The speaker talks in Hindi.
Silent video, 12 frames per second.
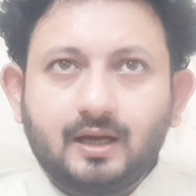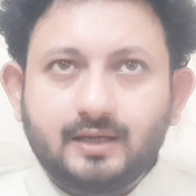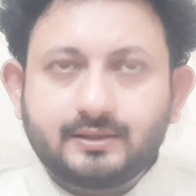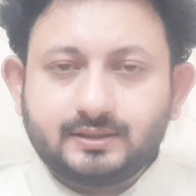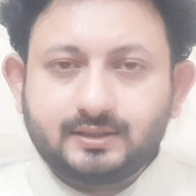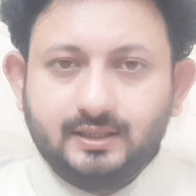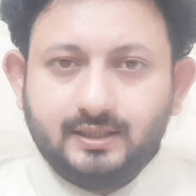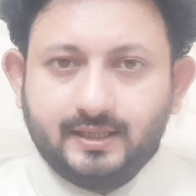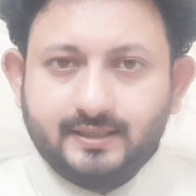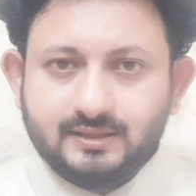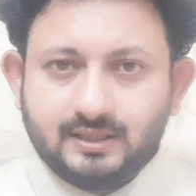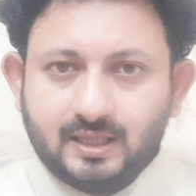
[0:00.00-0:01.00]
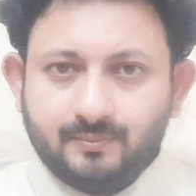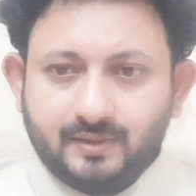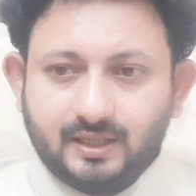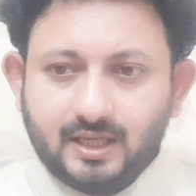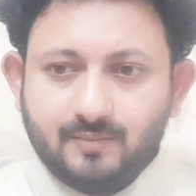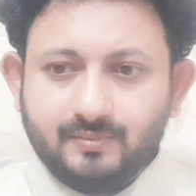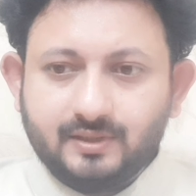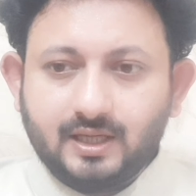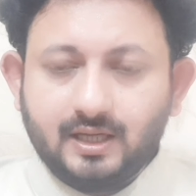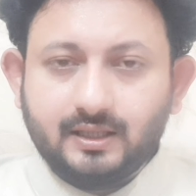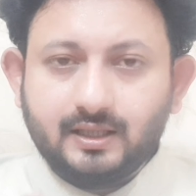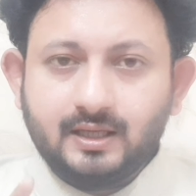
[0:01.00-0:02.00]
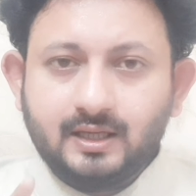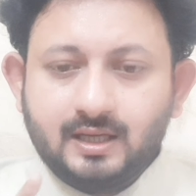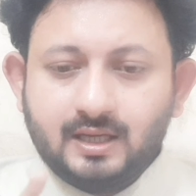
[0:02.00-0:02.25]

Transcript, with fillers: हज़रत अली सलाम के नाम के आगे